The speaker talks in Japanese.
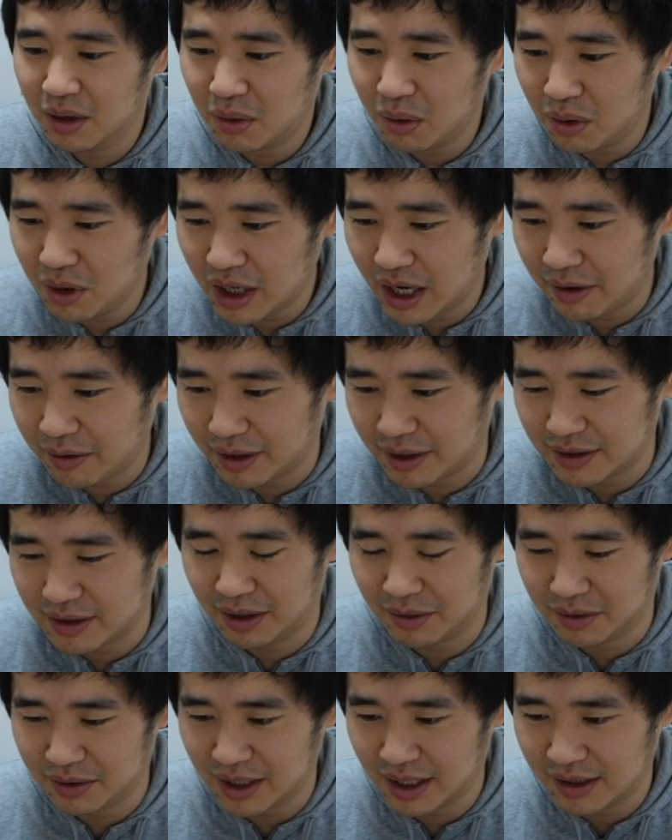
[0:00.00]
今回はです
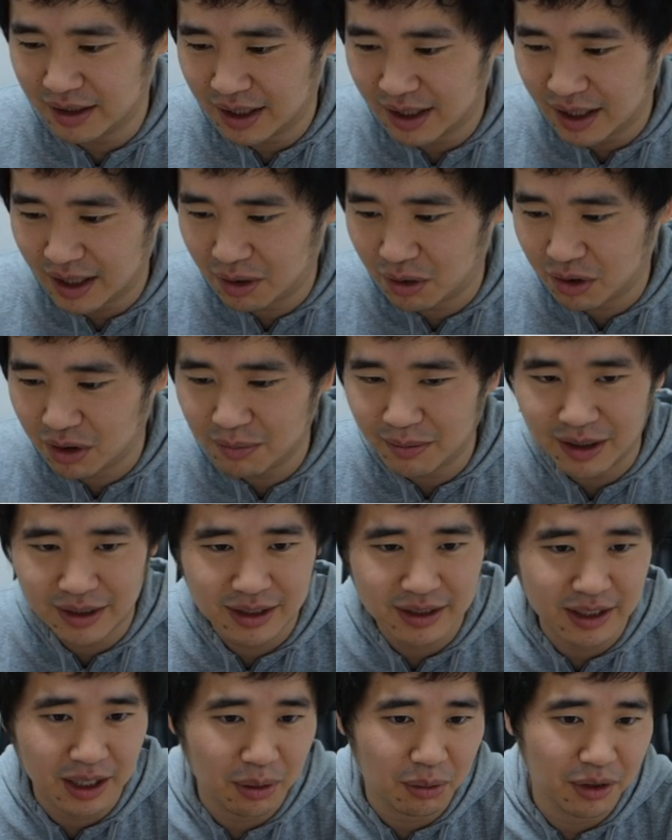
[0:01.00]
ね残高6万
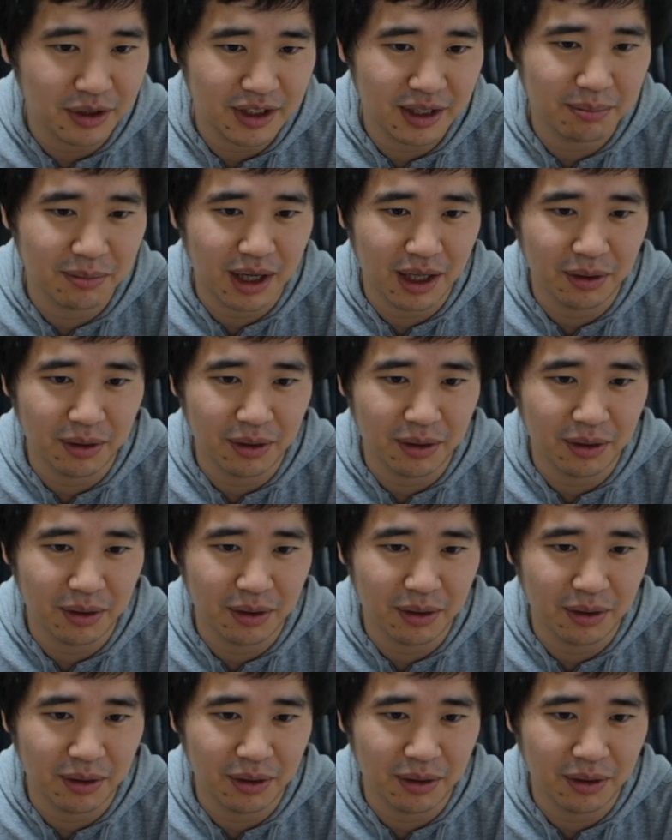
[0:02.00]
2000これ全部